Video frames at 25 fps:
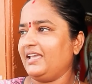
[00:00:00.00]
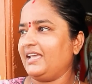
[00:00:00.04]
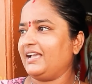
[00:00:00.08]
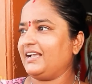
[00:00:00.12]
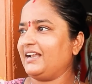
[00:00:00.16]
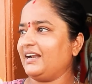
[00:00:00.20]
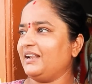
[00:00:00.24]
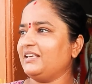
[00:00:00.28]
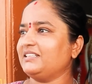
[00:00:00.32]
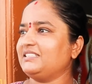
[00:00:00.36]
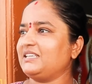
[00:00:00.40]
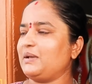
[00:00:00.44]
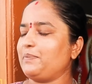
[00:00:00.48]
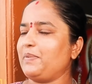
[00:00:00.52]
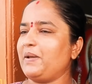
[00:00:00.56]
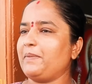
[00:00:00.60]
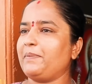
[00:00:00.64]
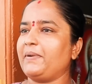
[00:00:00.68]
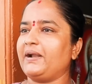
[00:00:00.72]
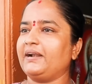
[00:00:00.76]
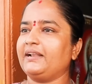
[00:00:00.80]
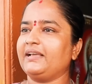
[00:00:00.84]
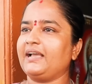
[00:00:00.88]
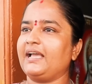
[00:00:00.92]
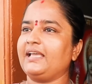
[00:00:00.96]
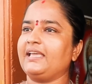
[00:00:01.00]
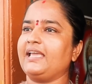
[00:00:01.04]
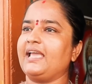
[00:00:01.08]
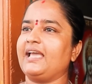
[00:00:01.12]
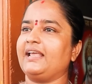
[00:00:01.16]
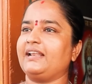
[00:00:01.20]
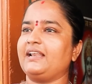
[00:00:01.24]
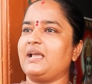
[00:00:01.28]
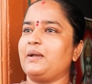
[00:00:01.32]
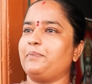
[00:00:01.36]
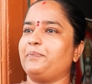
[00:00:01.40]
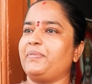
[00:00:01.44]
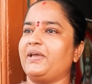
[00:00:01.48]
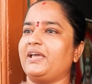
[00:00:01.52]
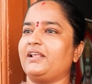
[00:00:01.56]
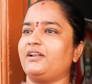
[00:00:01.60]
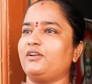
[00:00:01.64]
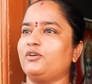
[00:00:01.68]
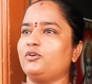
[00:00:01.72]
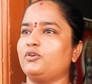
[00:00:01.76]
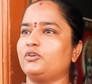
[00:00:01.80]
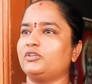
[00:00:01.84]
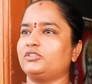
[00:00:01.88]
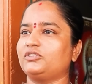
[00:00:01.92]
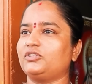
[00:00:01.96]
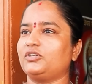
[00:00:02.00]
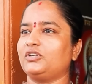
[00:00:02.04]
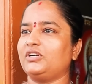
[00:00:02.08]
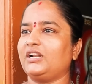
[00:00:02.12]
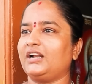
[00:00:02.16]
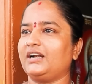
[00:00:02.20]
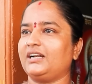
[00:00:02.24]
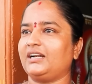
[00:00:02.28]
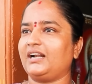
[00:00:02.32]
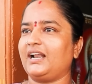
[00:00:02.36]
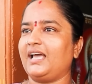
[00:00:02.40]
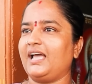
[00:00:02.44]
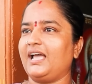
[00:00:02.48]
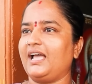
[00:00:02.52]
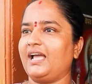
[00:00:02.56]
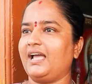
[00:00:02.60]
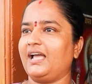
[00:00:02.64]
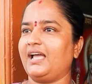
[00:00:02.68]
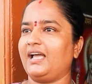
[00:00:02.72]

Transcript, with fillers: ఇక్కడ చెప్పేపాటిగా ఏరియా పేర్లు గుర్తుండట్లా